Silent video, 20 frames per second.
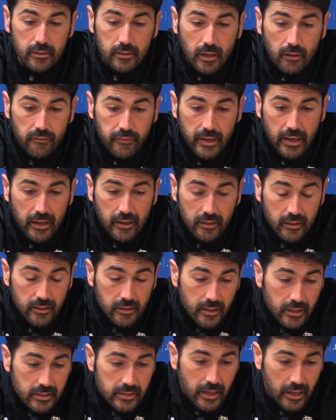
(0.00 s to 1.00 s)
al
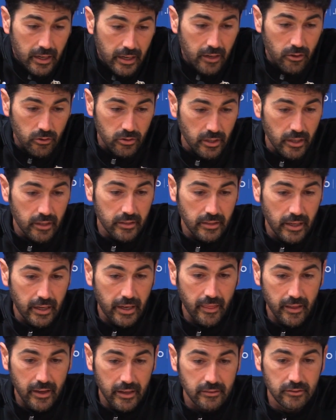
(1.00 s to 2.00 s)
final es que, claro, te,
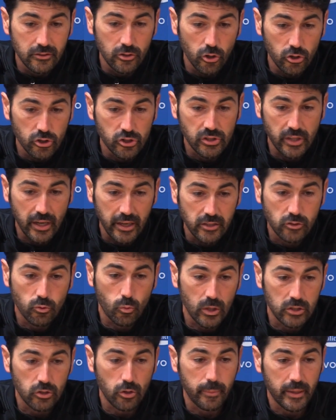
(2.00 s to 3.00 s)
quedan dos, tres,
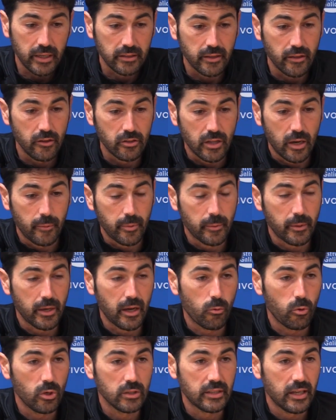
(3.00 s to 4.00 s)
cuatro partidos de la
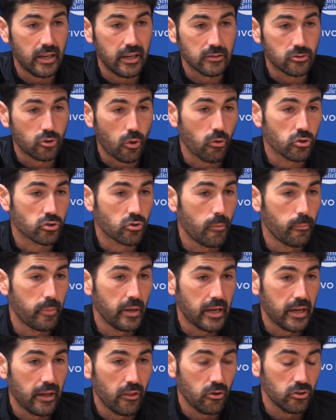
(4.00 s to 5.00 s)
primera vuelta, todos
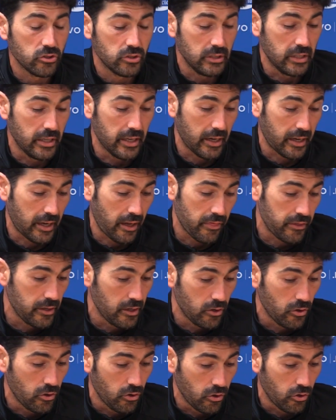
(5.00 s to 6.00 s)
complicados, y el Racing
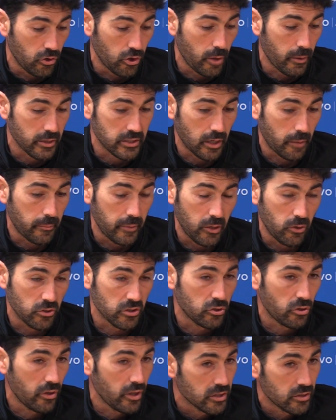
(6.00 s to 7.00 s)
no, va a ser menos.
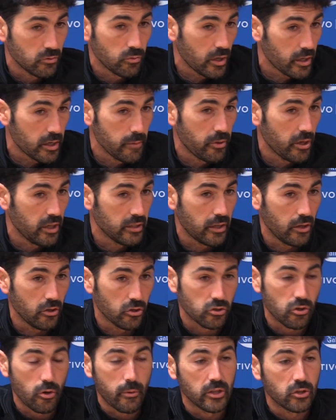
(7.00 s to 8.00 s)
Entonces es un equipo, ya te
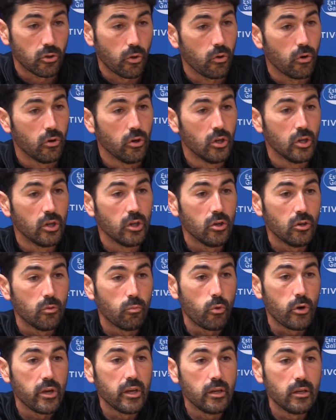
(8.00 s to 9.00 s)
digo, sobre todo
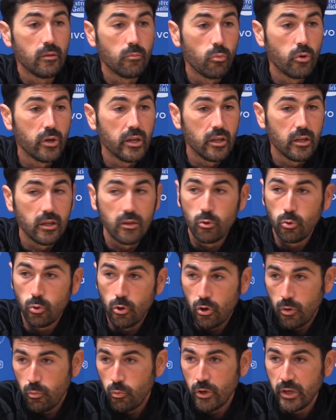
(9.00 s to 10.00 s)
muy, muy
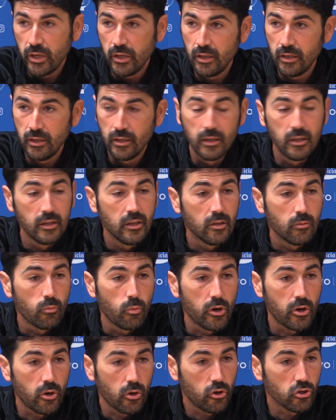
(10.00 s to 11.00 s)
duro, muy,
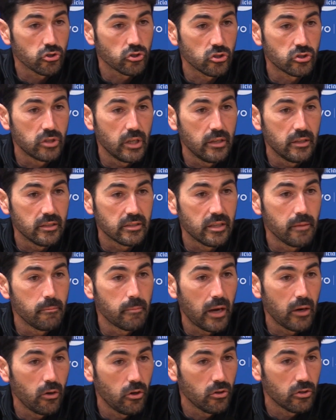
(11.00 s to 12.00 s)
muy rocoso sin,
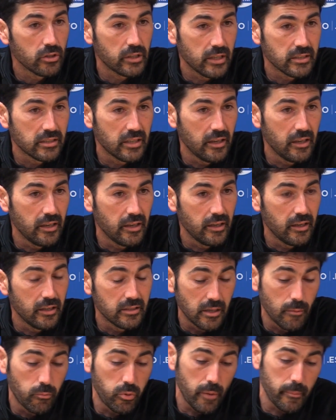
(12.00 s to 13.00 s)
balón, que se,
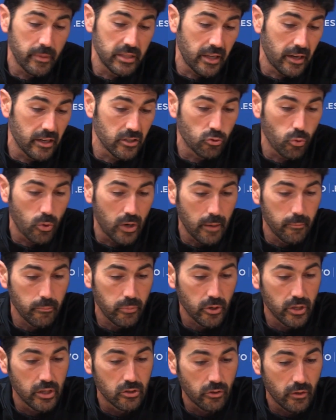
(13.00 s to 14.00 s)
puede meter en su
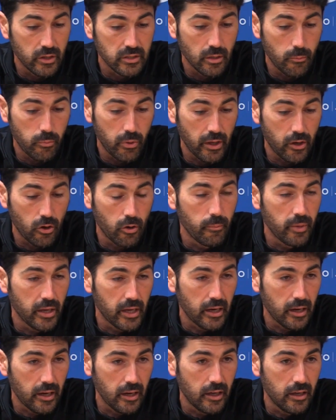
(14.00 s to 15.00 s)
campo y entonces te pueden
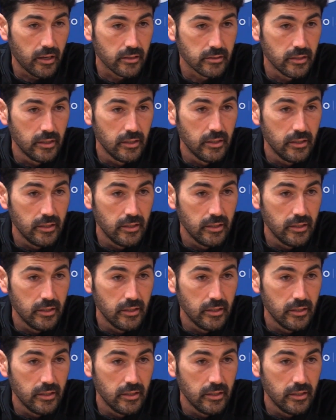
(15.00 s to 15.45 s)
complicar las,